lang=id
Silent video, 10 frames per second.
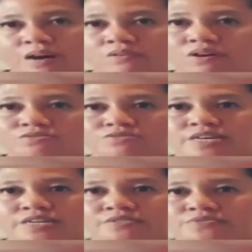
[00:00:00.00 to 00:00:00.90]
Tribun
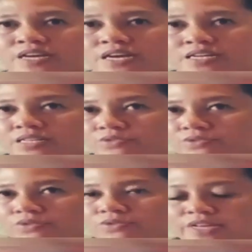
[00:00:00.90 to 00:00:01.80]
News.
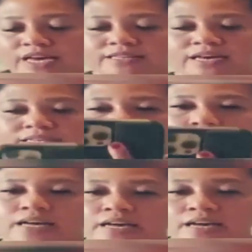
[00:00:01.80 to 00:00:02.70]

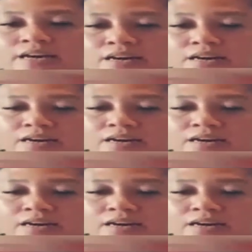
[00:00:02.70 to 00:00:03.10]
Wapang yang ingin